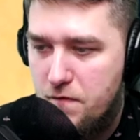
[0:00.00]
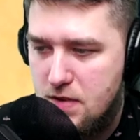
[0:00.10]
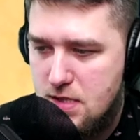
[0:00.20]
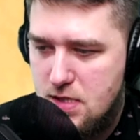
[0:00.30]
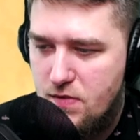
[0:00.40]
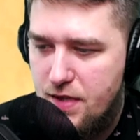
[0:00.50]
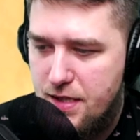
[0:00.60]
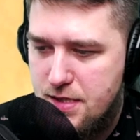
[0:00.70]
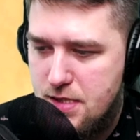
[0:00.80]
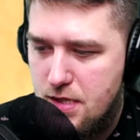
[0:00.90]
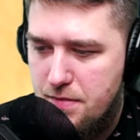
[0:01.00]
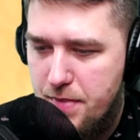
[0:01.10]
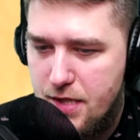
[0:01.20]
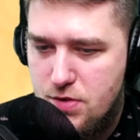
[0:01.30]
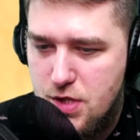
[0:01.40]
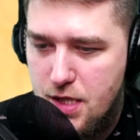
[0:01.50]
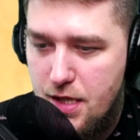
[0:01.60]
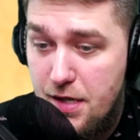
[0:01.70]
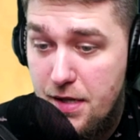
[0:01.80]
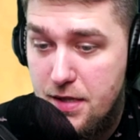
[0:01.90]
называется,
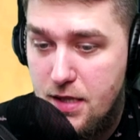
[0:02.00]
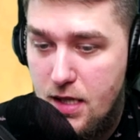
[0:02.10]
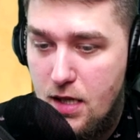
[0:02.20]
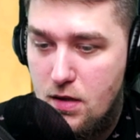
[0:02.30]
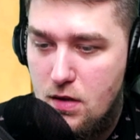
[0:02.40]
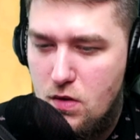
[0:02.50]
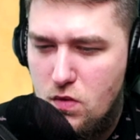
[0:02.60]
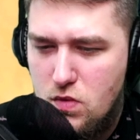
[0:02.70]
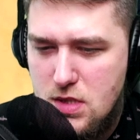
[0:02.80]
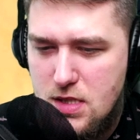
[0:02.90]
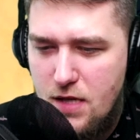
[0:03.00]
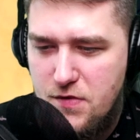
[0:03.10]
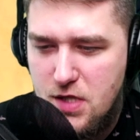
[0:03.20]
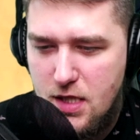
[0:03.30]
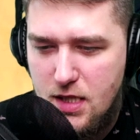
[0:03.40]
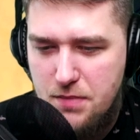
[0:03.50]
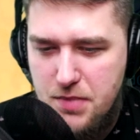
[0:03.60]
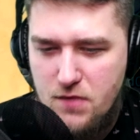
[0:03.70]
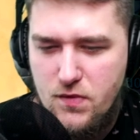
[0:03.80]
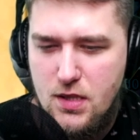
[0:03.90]
ребятушки, для уставших от
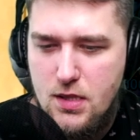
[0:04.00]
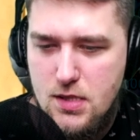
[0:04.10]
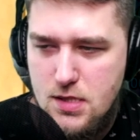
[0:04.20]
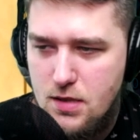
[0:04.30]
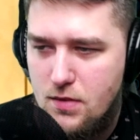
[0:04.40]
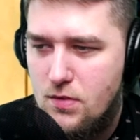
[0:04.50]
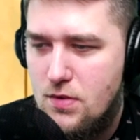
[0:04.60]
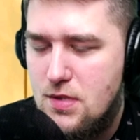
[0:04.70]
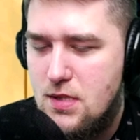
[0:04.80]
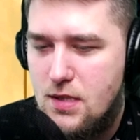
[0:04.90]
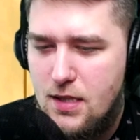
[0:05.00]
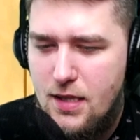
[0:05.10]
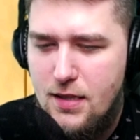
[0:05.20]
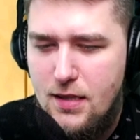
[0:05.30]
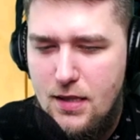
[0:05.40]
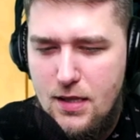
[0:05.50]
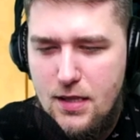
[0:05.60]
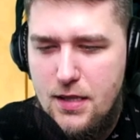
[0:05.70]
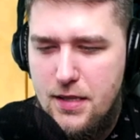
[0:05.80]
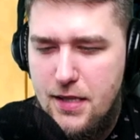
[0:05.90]
битв гильдий. То есть это,
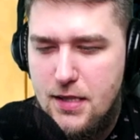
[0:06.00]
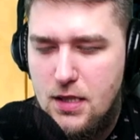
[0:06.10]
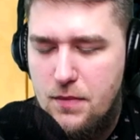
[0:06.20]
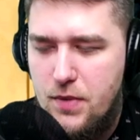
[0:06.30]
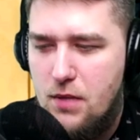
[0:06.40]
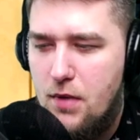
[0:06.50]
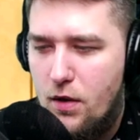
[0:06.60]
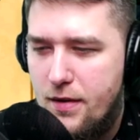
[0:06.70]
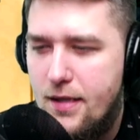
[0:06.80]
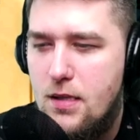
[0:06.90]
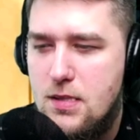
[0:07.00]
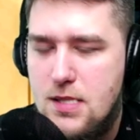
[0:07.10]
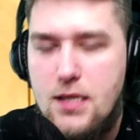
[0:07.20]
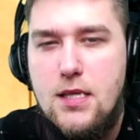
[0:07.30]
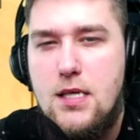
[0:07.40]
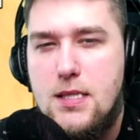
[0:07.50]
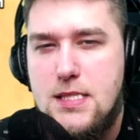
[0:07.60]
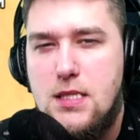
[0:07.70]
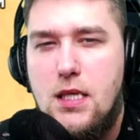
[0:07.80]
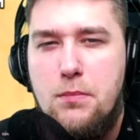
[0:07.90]
я так понимаю, гильдия для
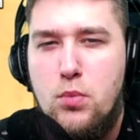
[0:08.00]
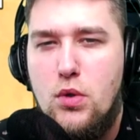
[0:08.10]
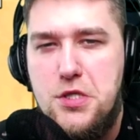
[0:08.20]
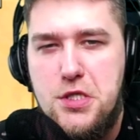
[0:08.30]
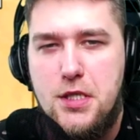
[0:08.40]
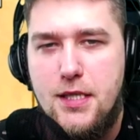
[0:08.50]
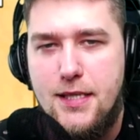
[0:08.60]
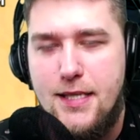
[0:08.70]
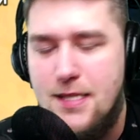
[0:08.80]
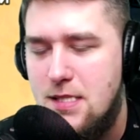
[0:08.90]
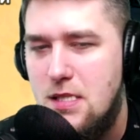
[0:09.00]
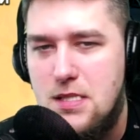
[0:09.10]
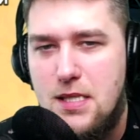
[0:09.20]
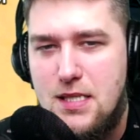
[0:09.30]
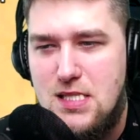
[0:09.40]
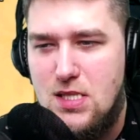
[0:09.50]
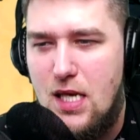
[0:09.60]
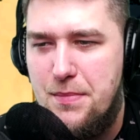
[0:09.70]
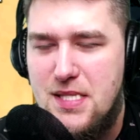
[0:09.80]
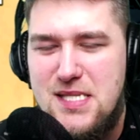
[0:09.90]
расслабончика. Хотите
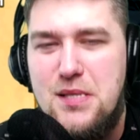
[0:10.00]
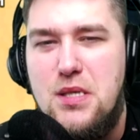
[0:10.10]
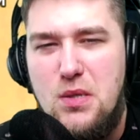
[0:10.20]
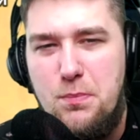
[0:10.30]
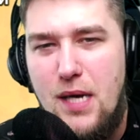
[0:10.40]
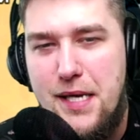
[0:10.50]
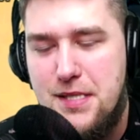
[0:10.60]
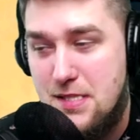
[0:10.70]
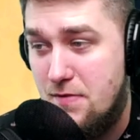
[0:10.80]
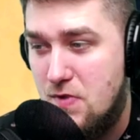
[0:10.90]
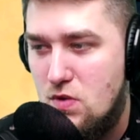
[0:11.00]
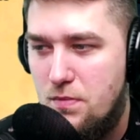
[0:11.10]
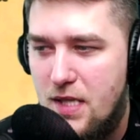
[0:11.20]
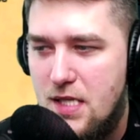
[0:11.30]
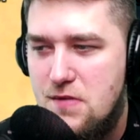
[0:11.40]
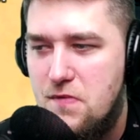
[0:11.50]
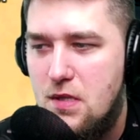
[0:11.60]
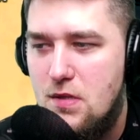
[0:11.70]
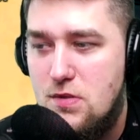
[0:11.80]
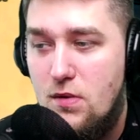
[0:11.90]
расслабиться и не париться, вступайте в
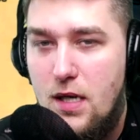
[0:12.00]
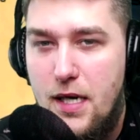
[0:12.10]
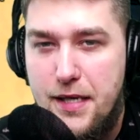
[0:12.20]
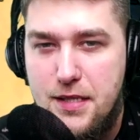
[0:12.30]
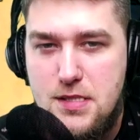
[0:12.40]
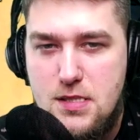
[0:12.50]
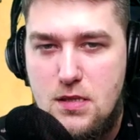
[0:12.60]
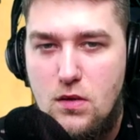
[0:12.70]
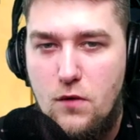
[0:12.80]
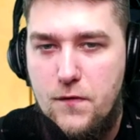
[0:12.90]
гильдию Legends of.